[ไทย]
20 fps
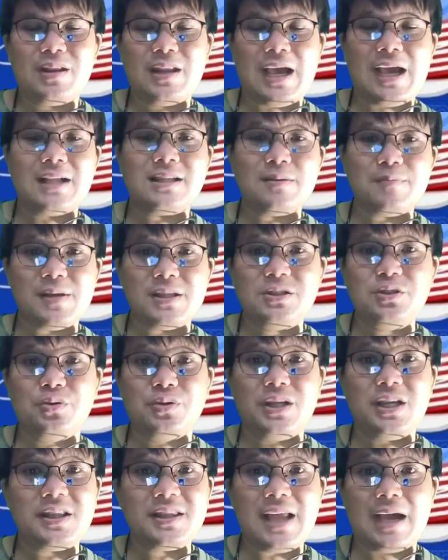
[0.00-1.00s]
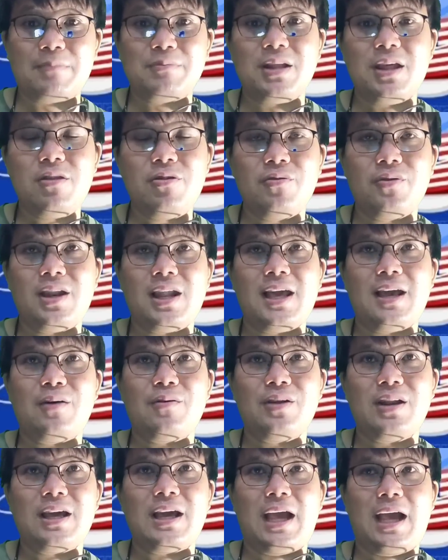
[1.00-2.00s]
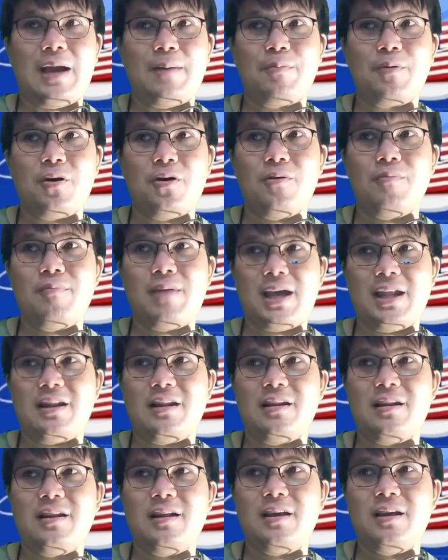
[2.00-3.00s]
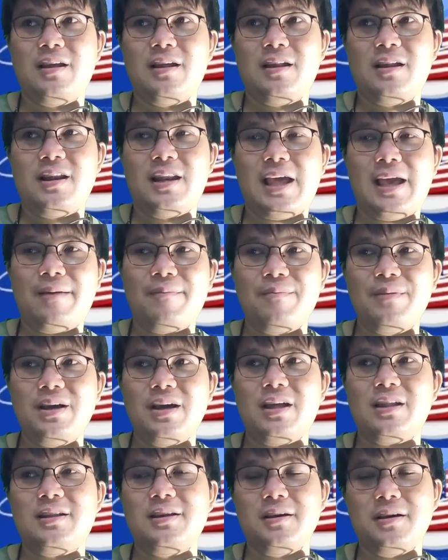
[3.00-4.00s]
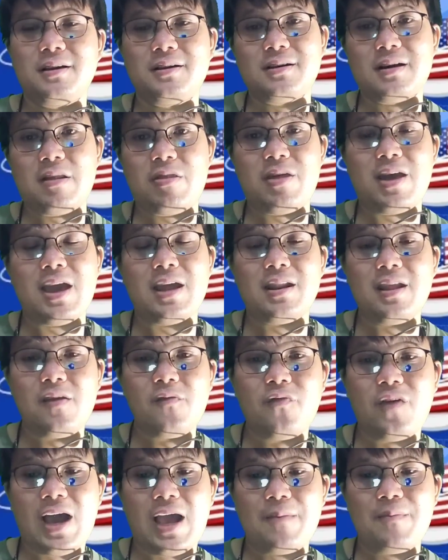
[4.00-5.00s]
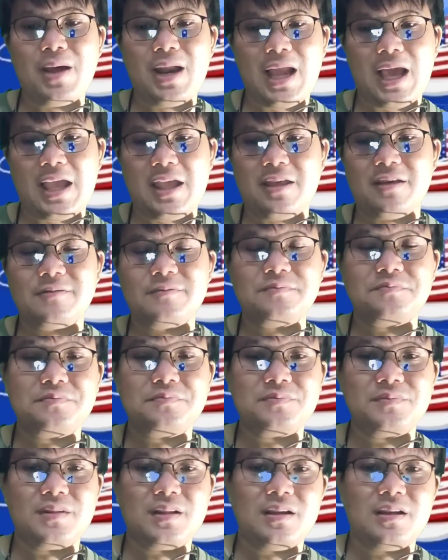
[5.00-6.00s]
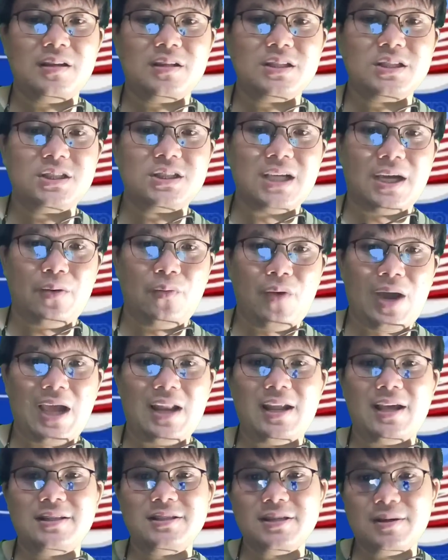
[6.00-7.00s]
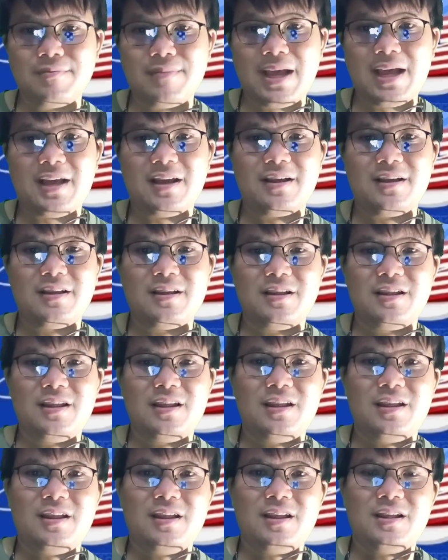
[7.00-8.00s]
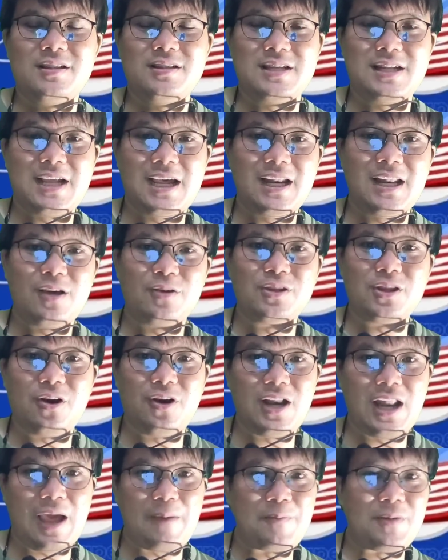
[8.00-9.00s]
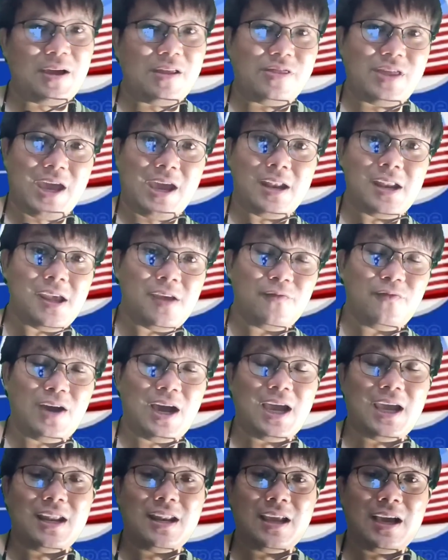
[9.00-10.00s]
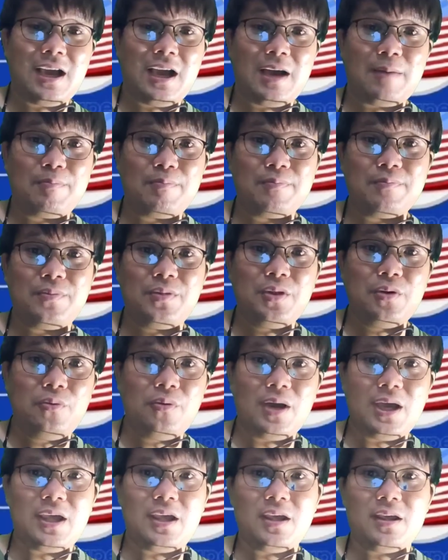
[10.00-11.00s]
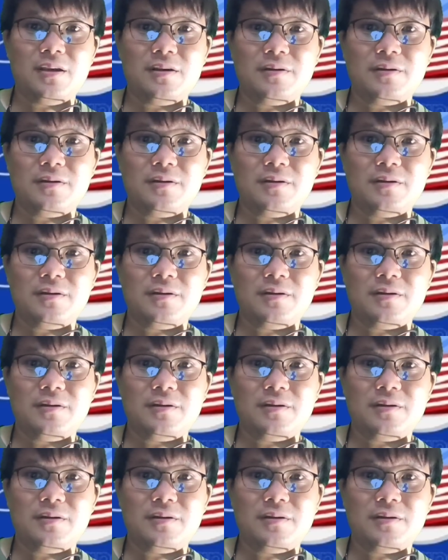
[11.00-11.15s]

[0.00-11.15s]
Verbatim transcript: น่าจะเป็นจุดที่ต่ำที่สุดแล้วนะครับของมันและเมื่อถึงกระแส DeFi เมื่อไหร่จังหวะนั้นจะมาฉะนั้นเราต้อนรับกระแส DeFi นะครับด้วย